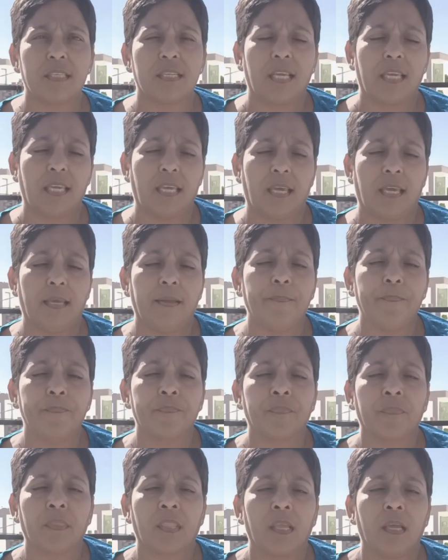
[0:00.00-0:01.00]
नहीं है
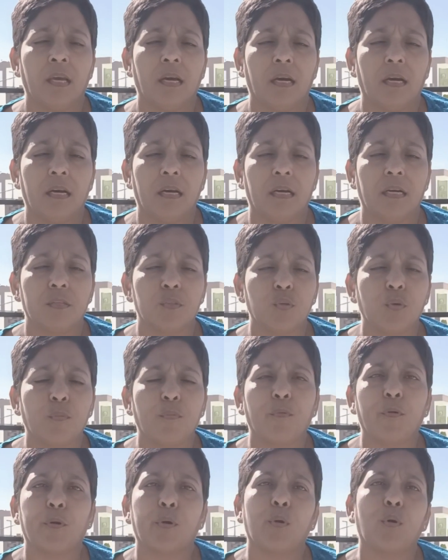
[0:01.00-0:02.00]
जो
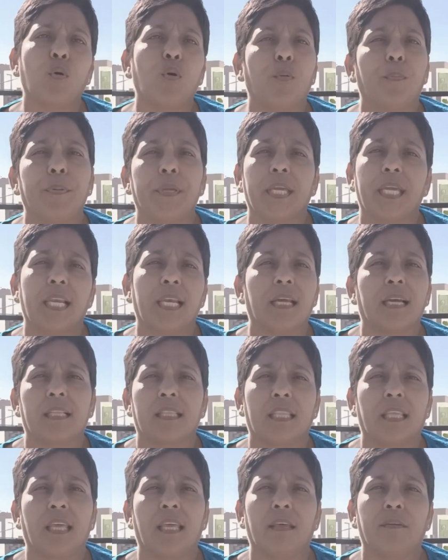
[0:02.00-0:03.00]
फ़ोटो कॉपी के
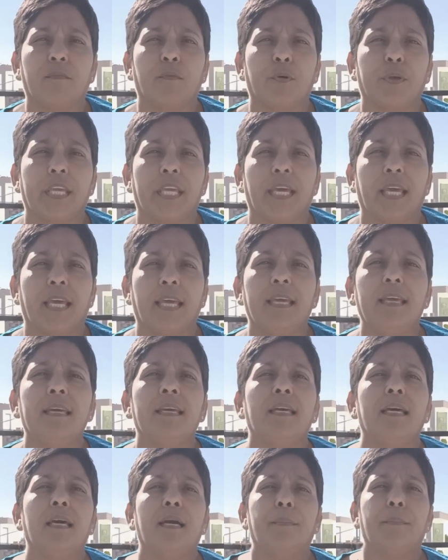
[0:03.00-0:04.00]
लगते हैं वो ही है
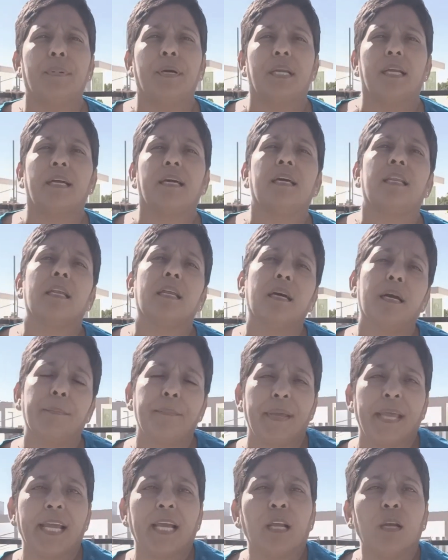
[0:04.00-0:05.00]
पर अगर
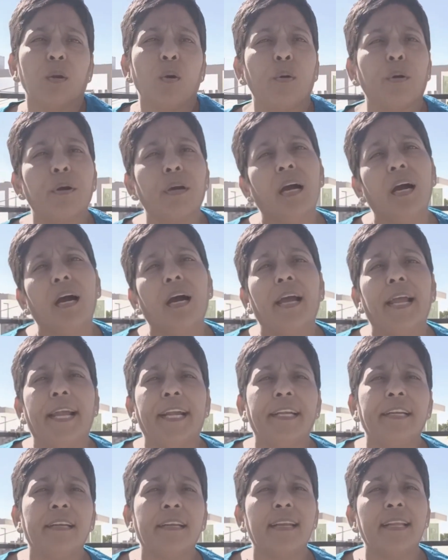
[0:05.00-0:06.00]
बैकलॉग
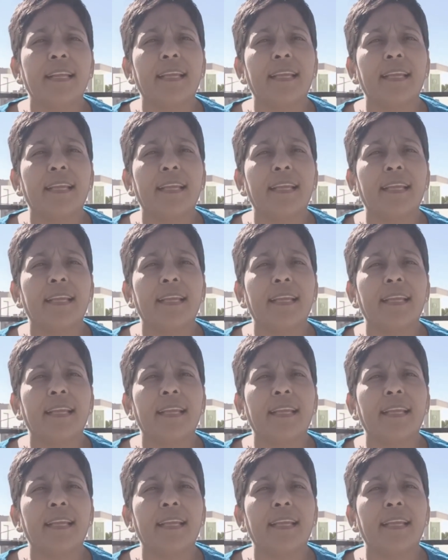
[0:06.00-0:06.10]
एंट्री